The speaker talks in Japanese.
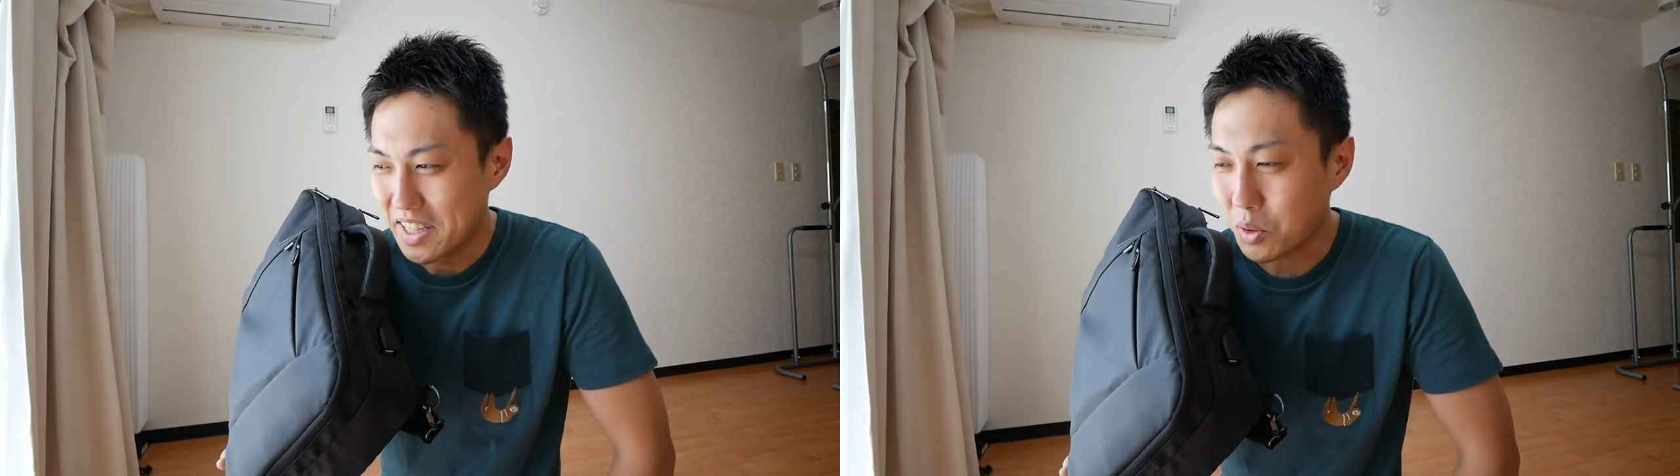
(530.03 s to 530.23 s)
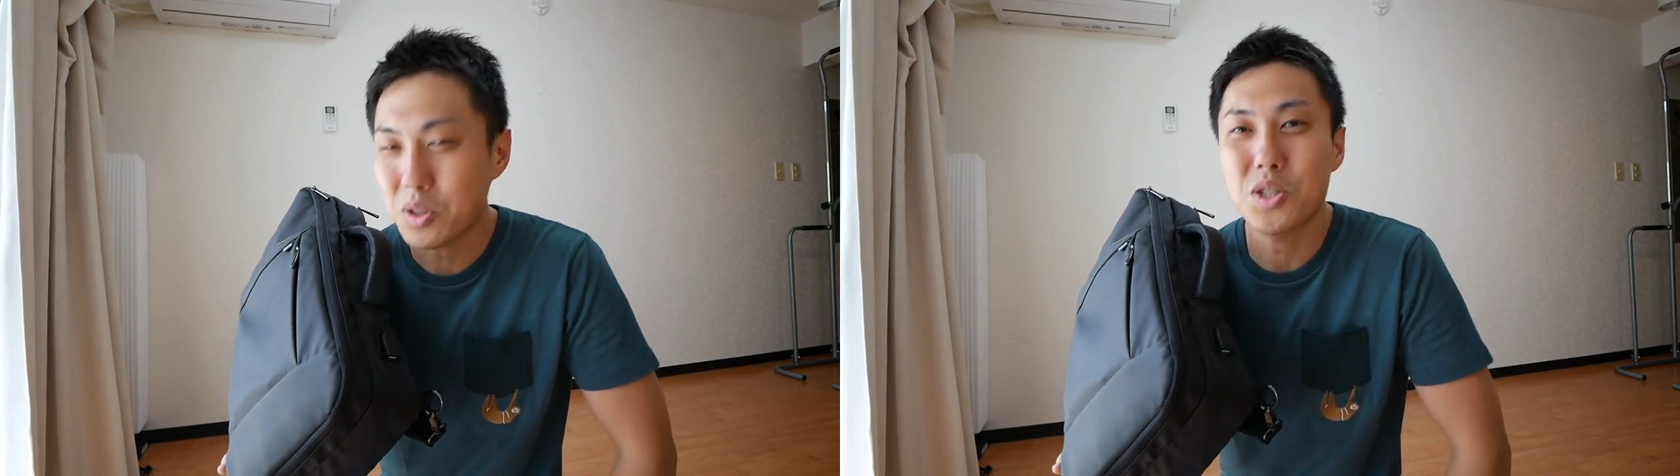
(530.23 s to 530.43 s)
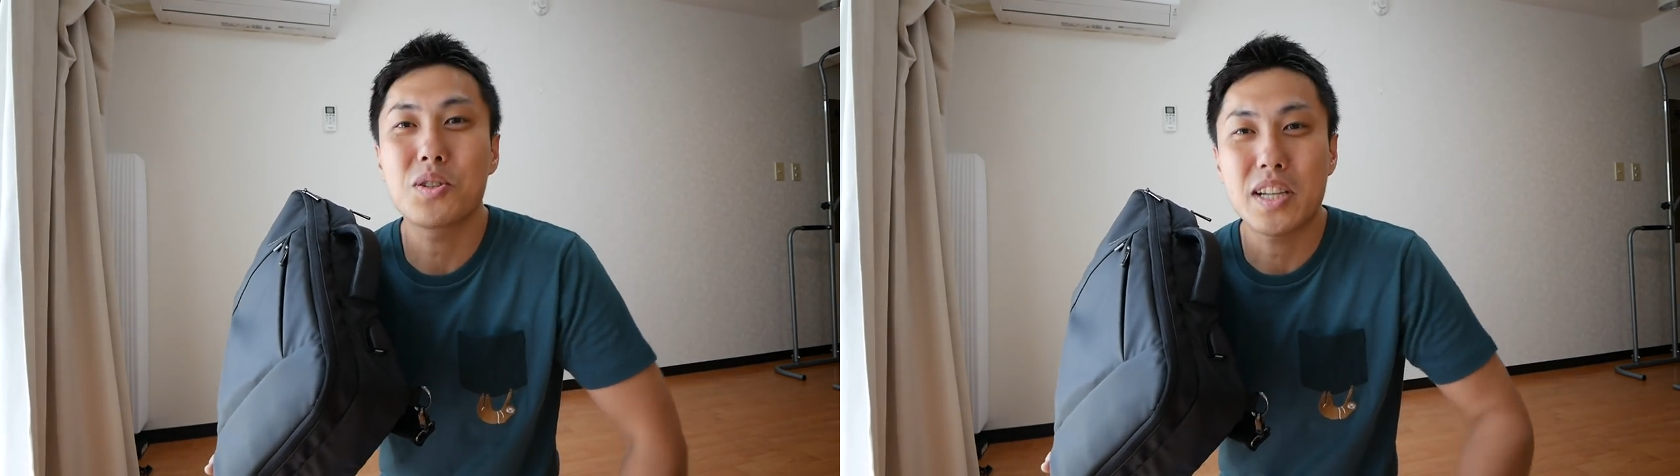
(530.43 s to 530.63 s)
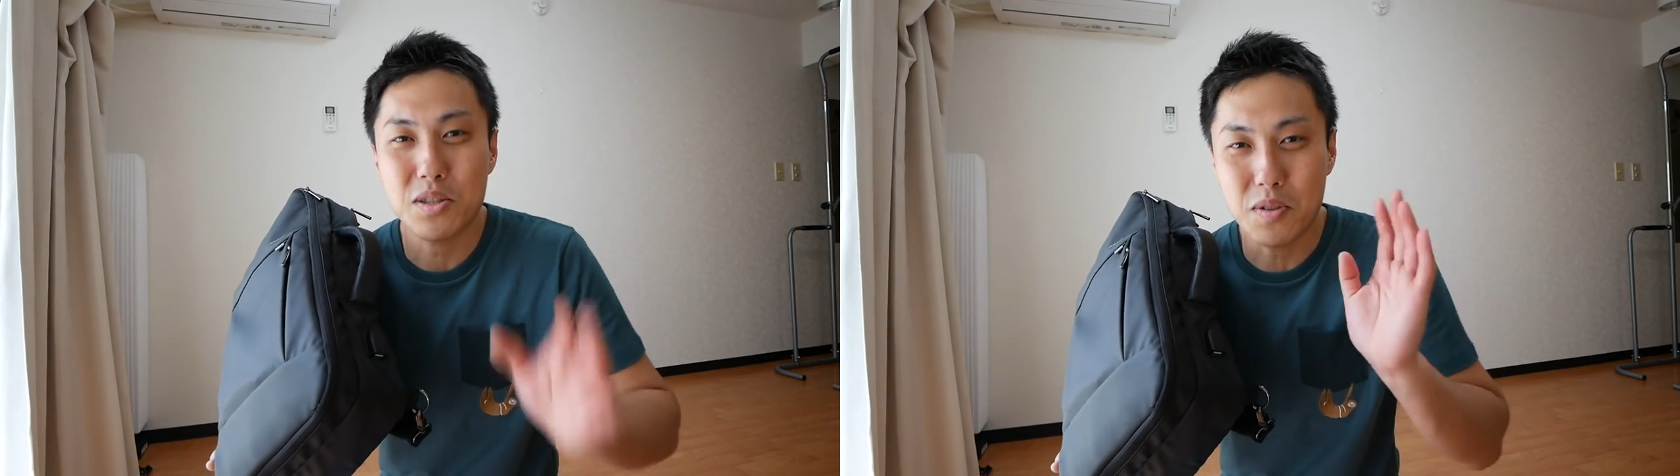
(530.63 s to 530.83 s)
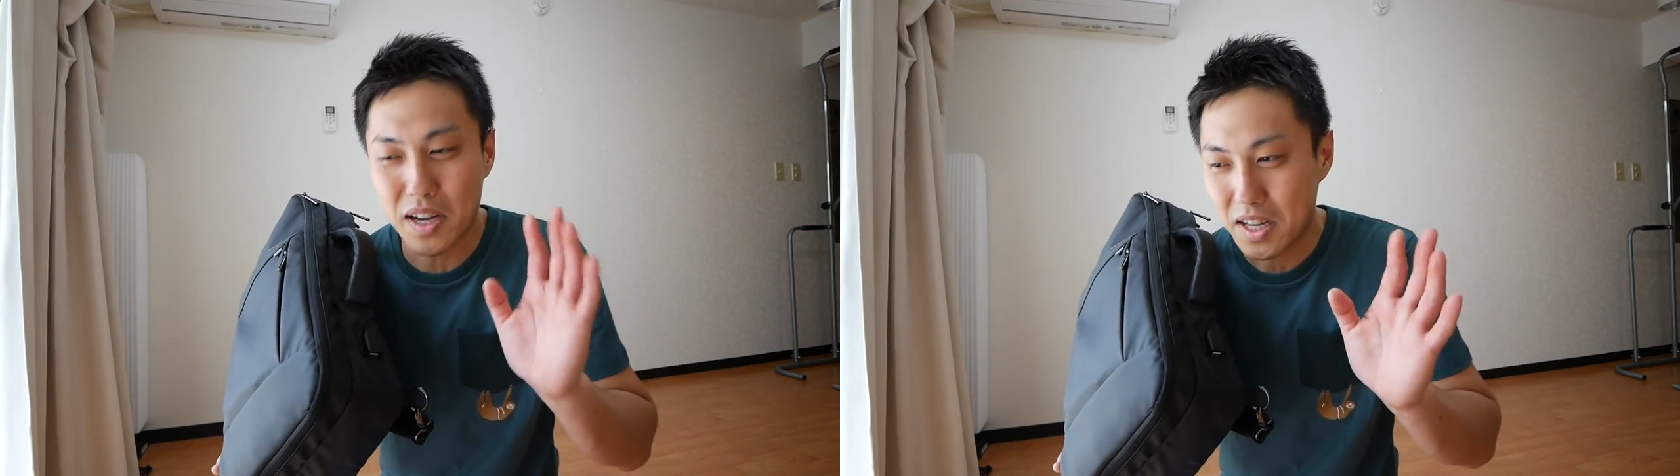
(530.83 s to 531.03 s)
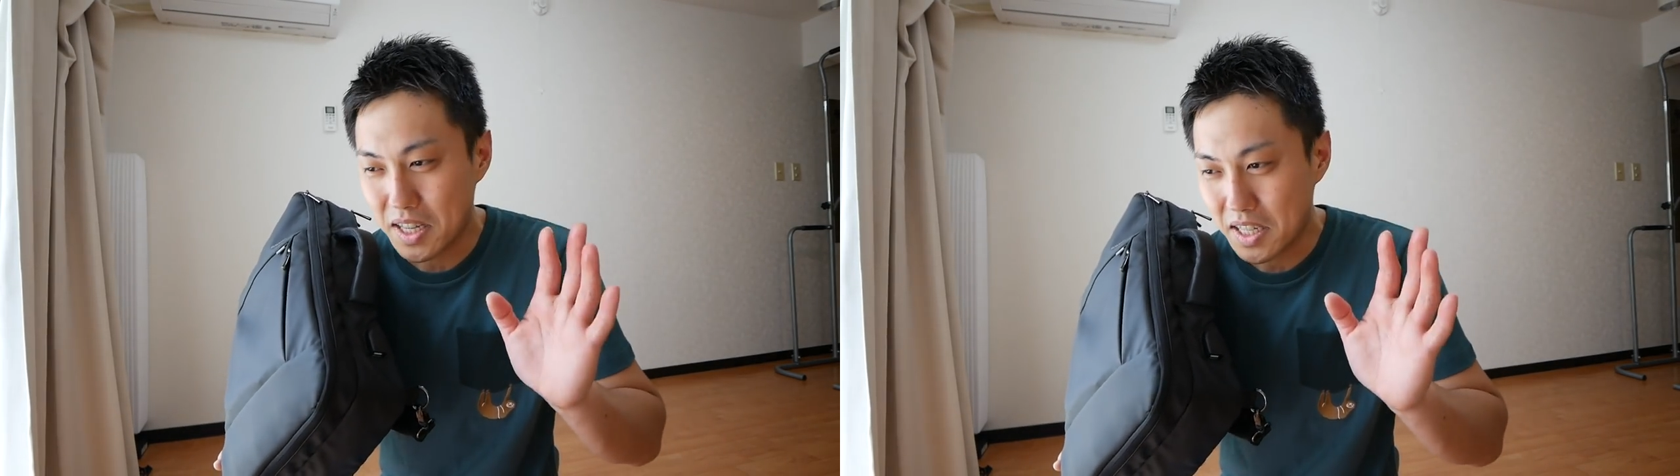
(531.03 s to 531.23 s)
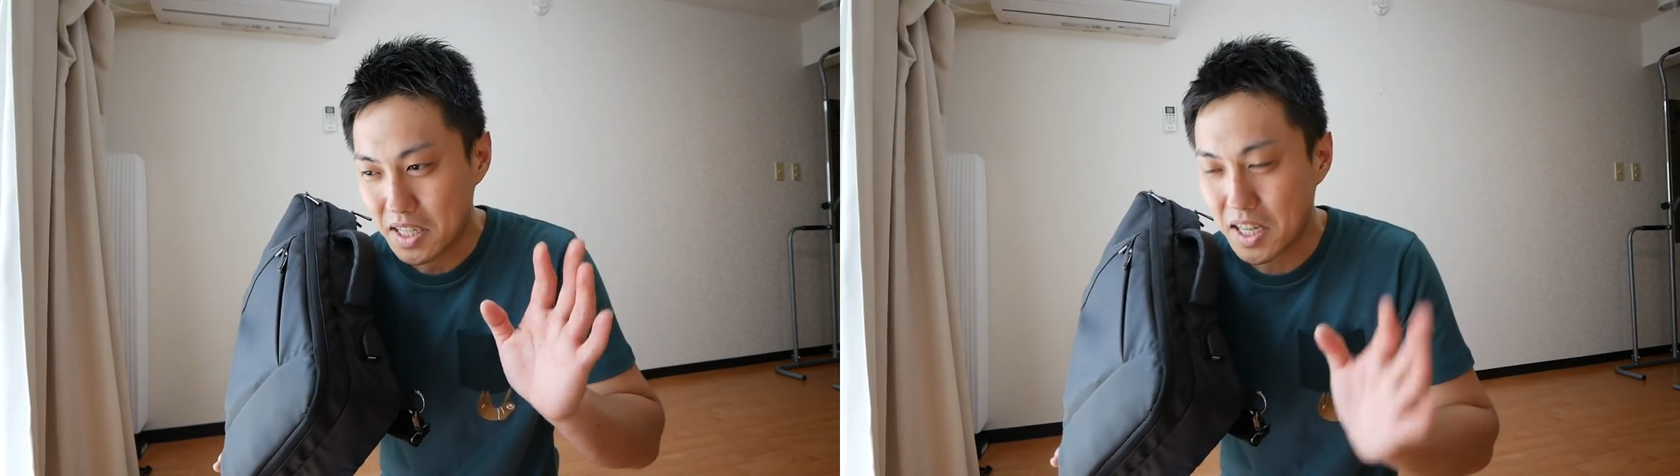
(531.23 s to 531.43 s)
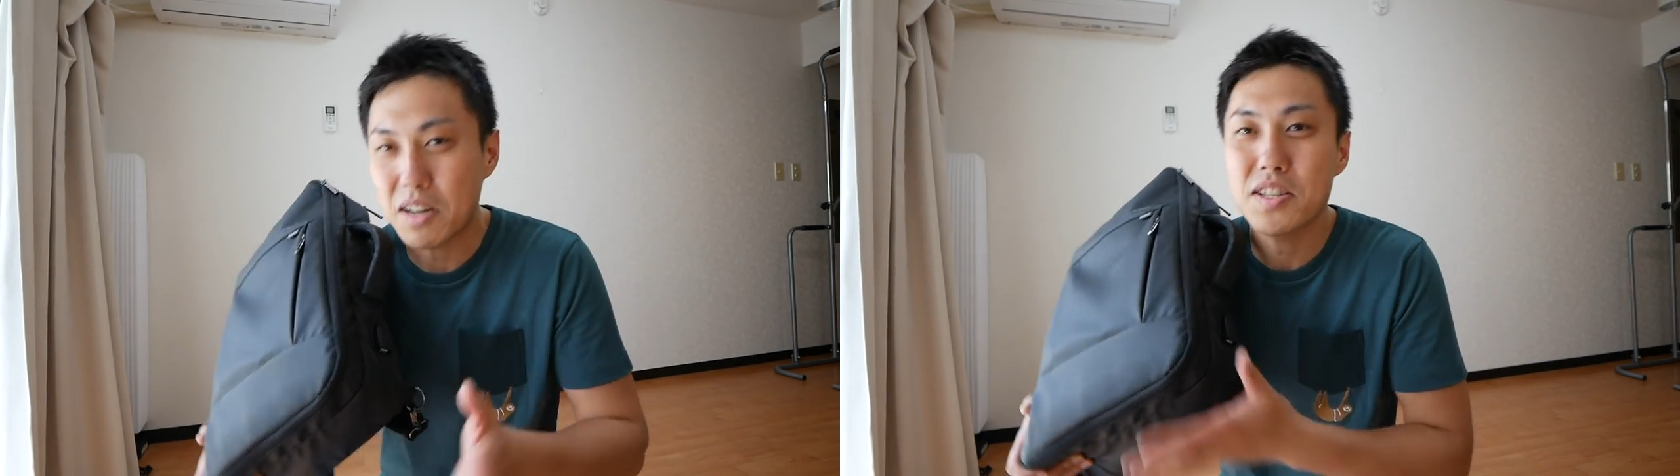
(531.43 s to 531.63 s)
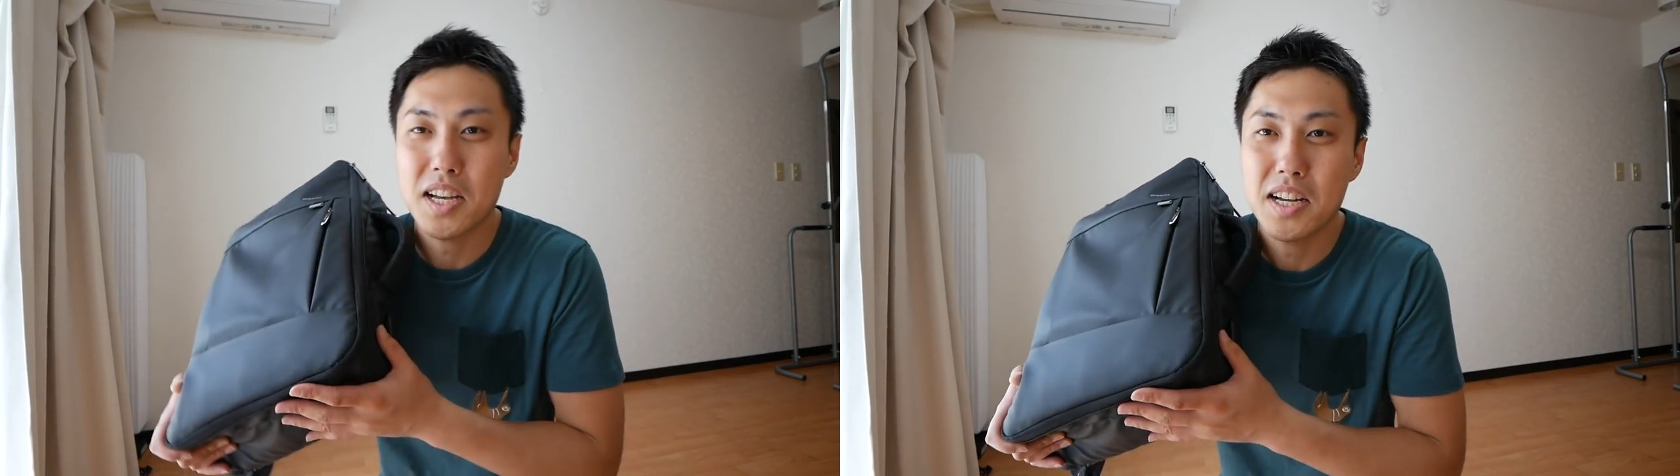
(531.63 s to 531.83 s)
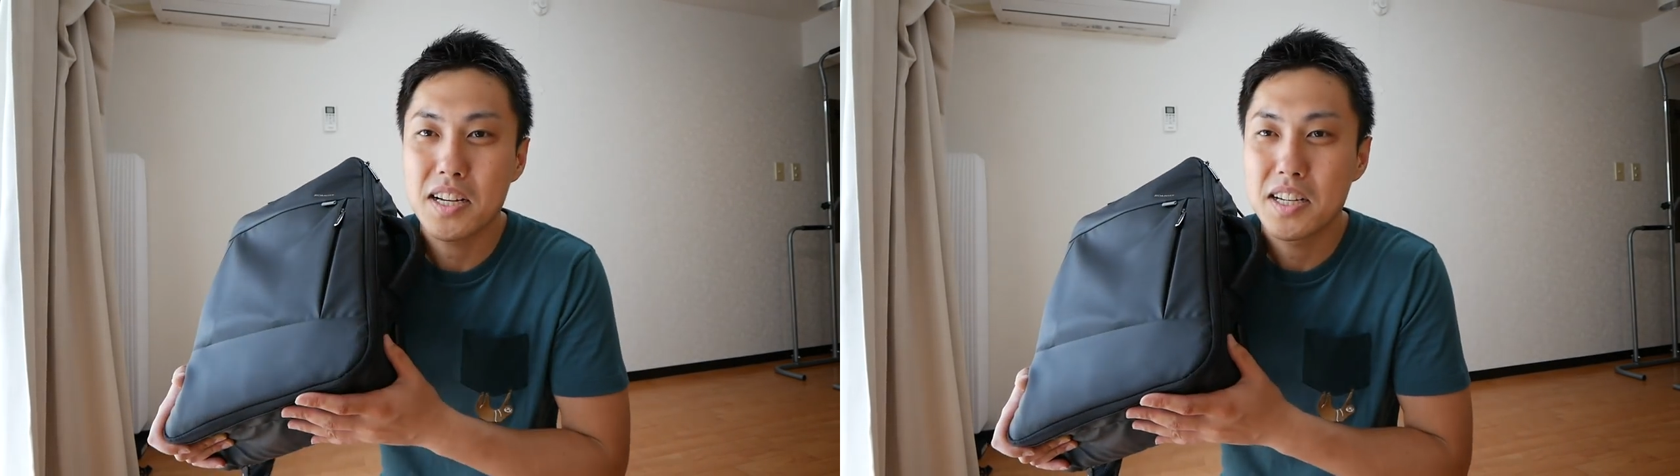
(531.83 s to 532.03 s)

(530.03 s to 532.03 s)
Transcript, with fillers: 今年の夏は軽さ